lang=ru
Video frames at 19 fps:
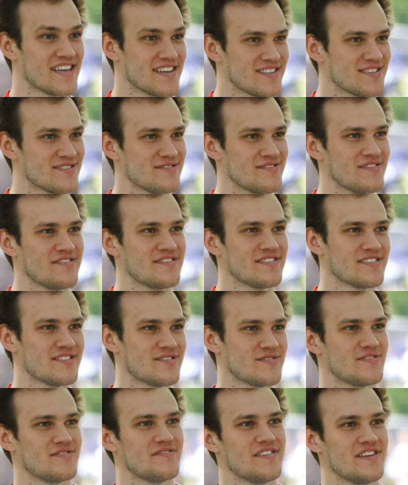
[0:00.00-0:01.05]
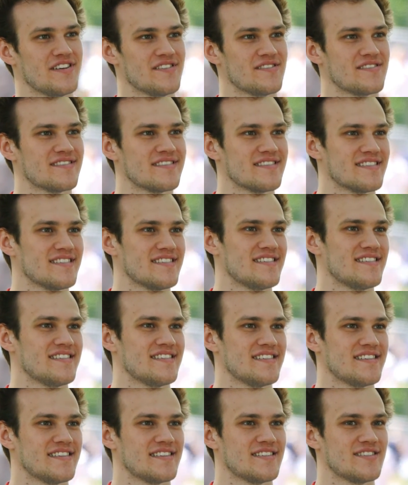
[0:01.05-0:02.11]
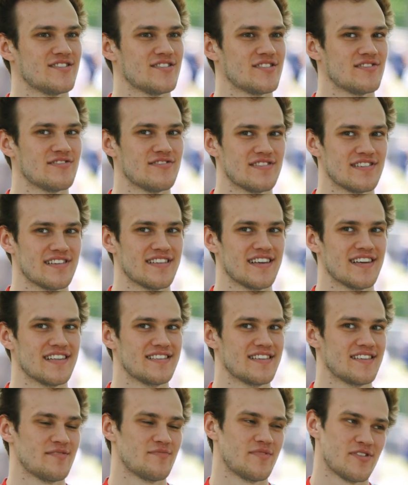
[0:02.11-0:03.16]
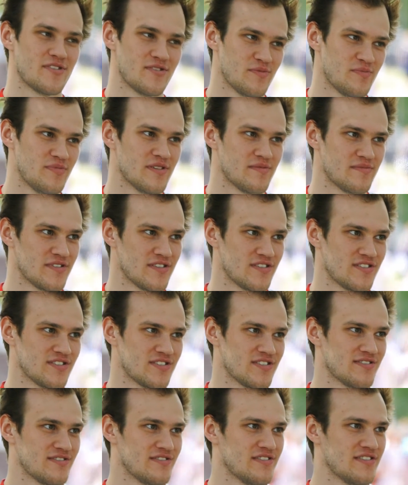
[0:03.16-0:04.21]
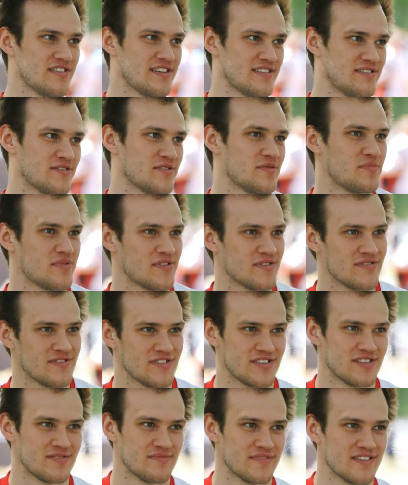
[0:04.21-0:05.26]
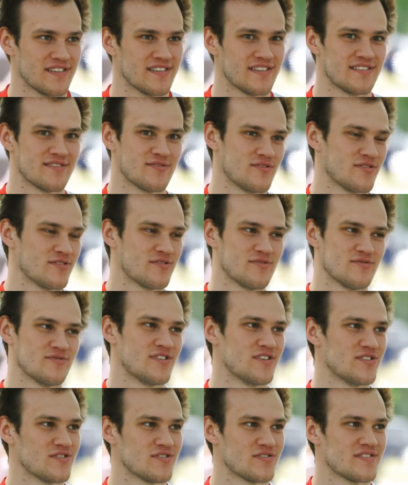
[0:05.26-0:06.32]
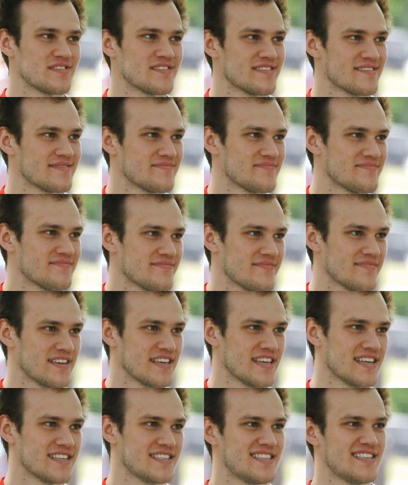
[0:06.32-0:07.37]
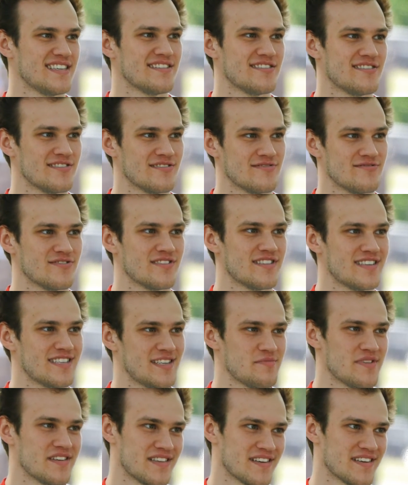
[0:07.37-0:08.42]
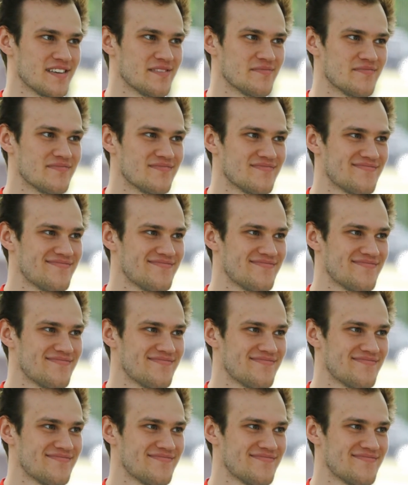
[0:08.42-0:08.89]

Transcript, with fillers: Я свой, суеверен, и число 13 – это мое любимое число, и которое приносит мне только удачу. Я сделал его для себя таким.